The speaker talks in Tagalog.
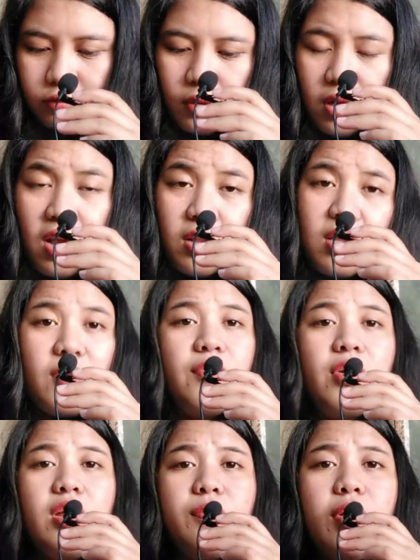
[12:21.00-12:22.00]
At
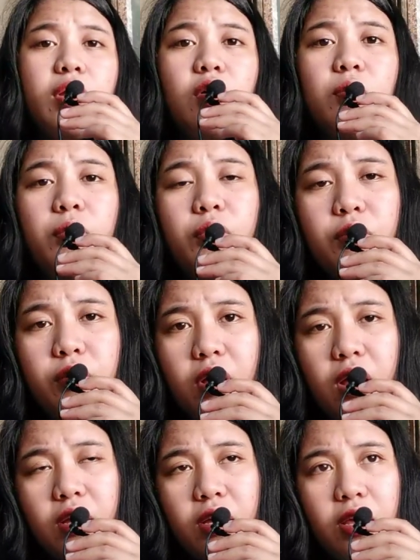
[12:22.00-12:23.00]
na-verify ko po yung
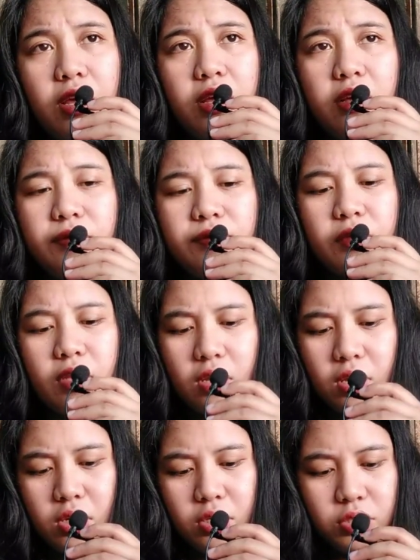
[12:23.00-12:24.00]
aking
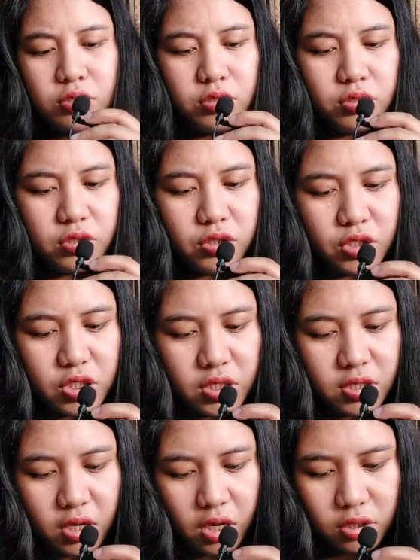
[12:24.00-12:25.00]

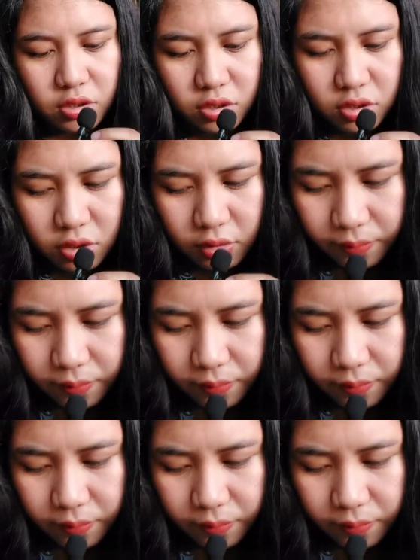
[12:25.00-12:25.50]
Gcash.